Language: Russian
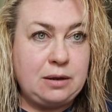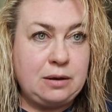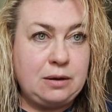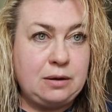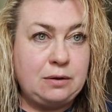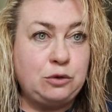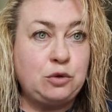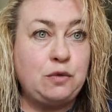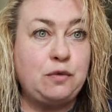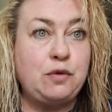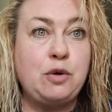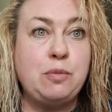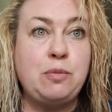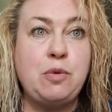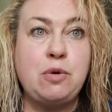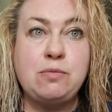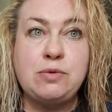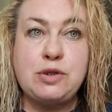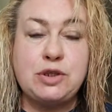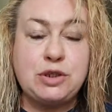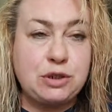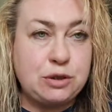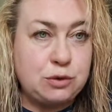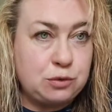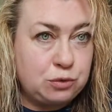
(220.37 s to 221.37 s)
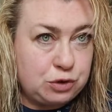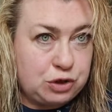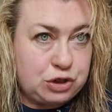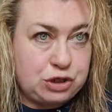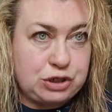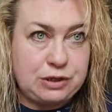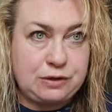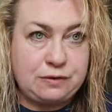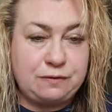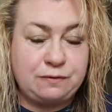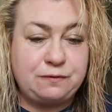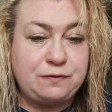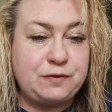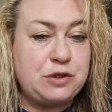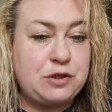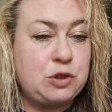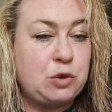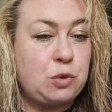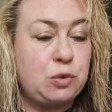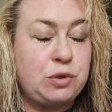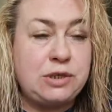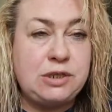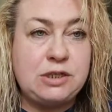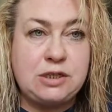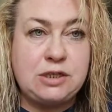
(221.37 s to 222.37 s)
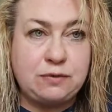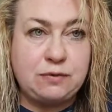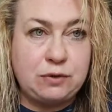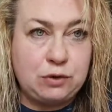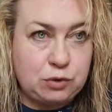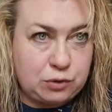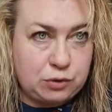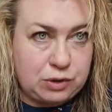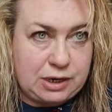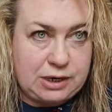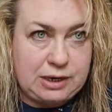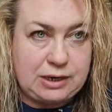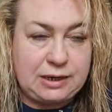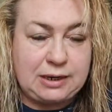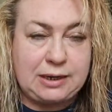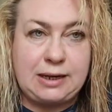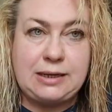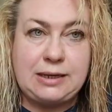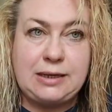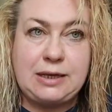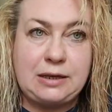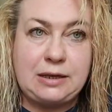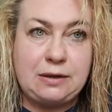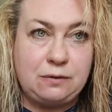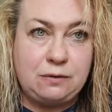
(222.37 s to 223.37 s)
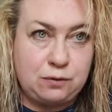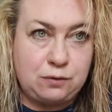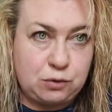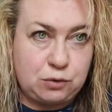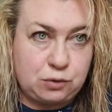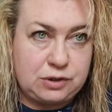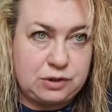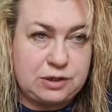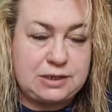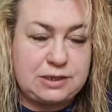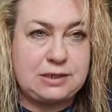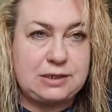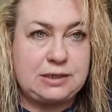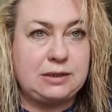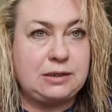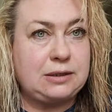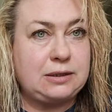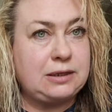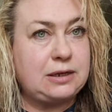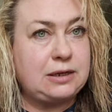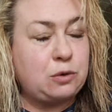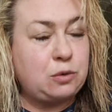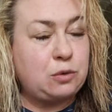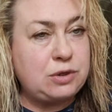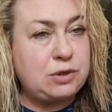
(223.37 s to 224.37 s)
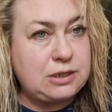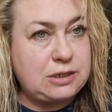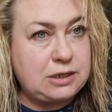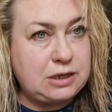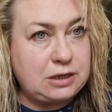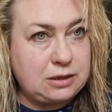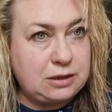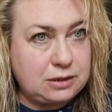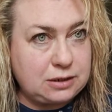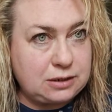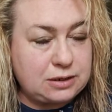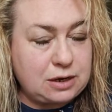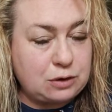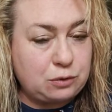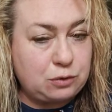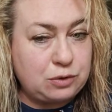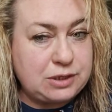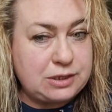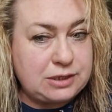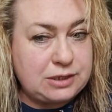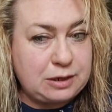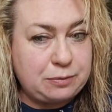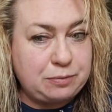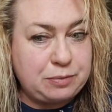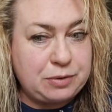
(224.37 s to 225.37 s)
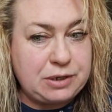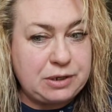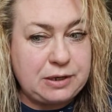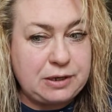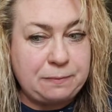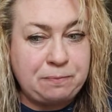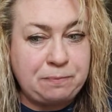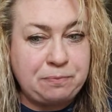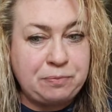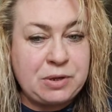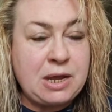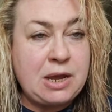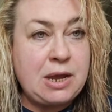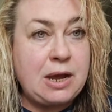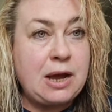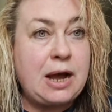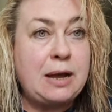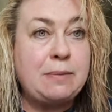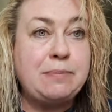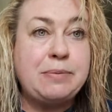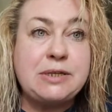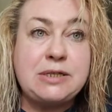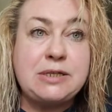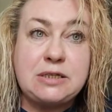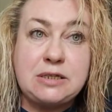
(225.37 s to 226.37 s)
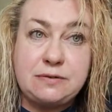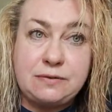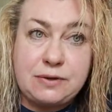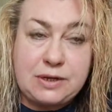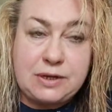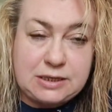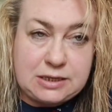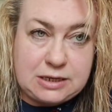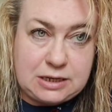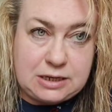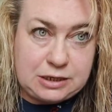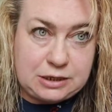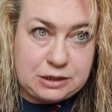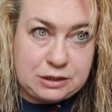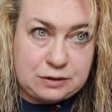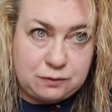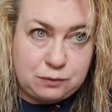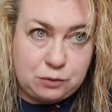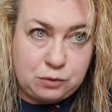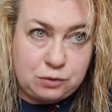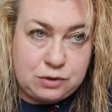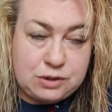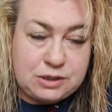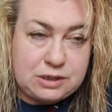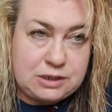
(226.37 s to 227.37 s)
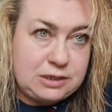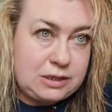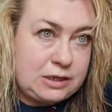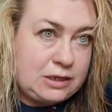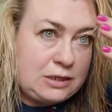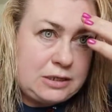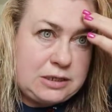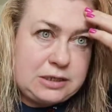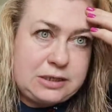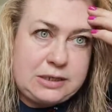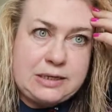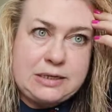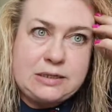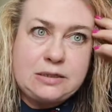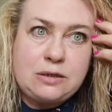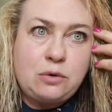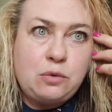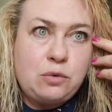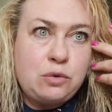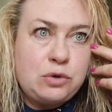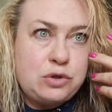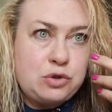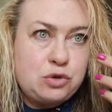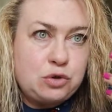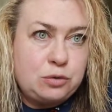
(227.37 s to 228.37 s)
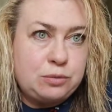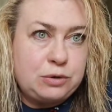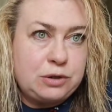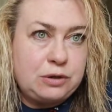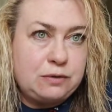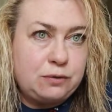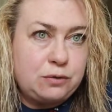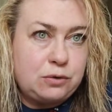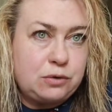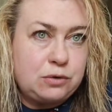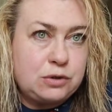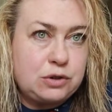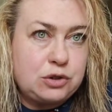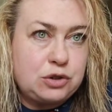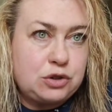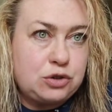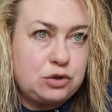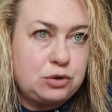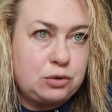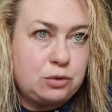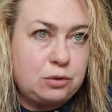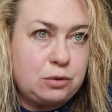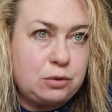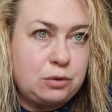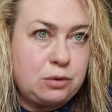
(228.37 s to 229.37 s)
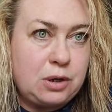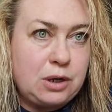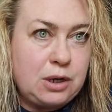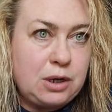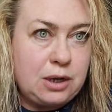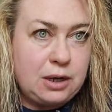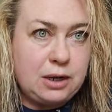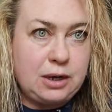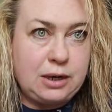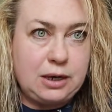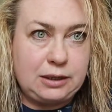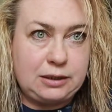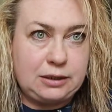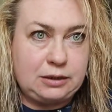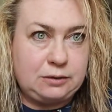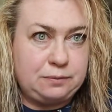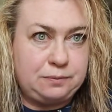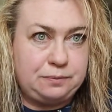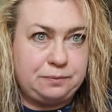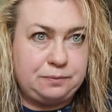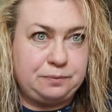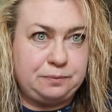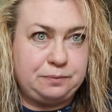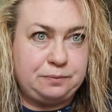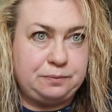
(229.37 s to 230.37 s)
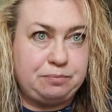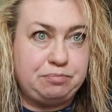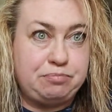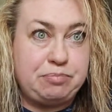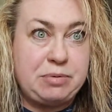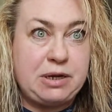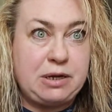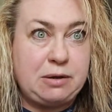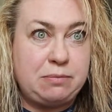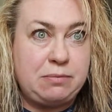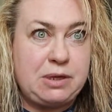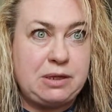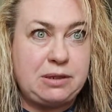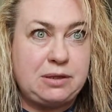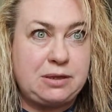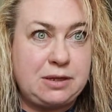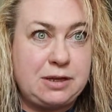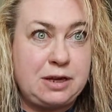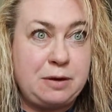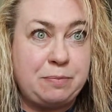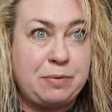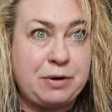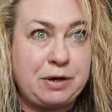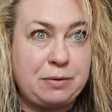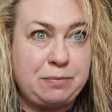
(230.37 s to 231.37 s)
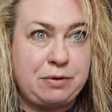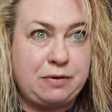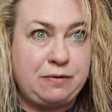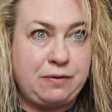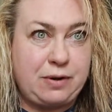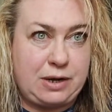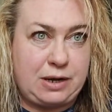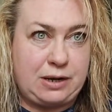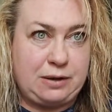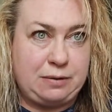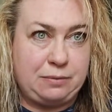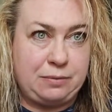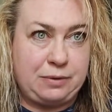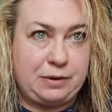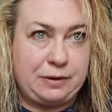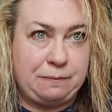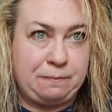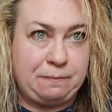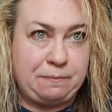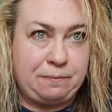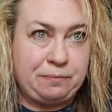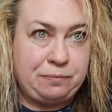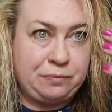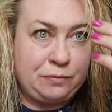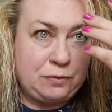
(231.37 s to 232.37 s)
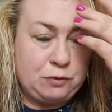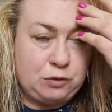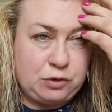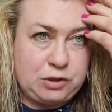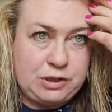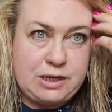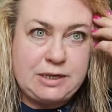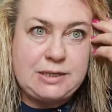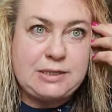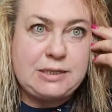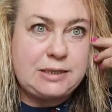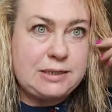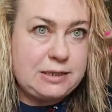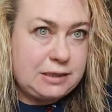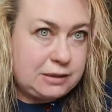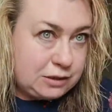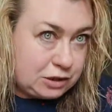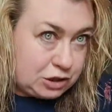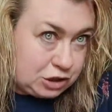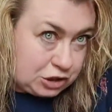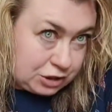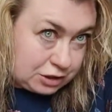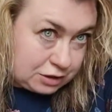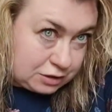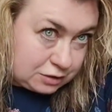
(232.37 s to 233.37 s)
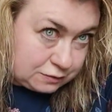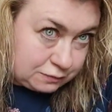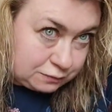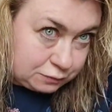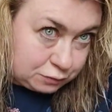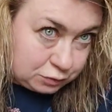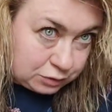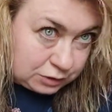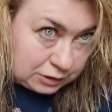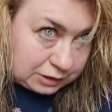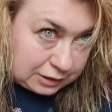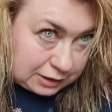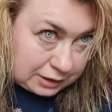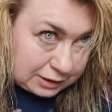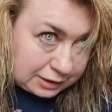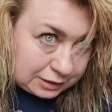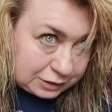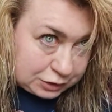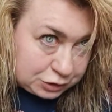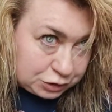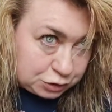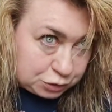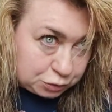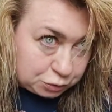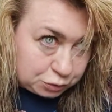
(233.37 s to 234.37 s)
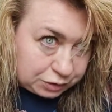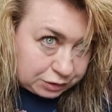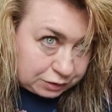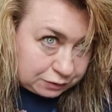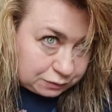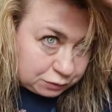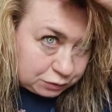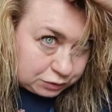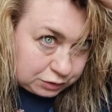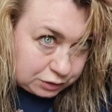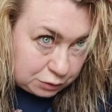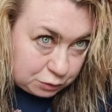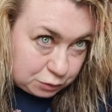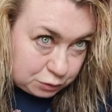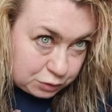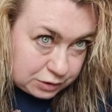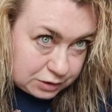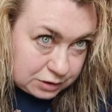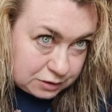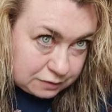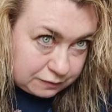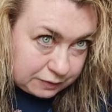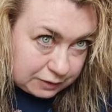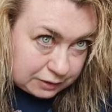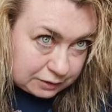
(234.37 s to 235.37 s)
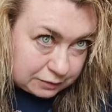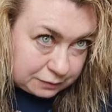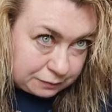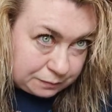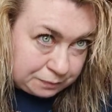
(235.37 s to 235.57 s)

Ну, в любом случае, все индивидуально. Какие волосы, до какой, какой степени обесцветились волосы. Знаете, есть такой темный волос, что этот пигмент непробиваемый. Вот я сидела час. Вот такая история, вот такой цвет.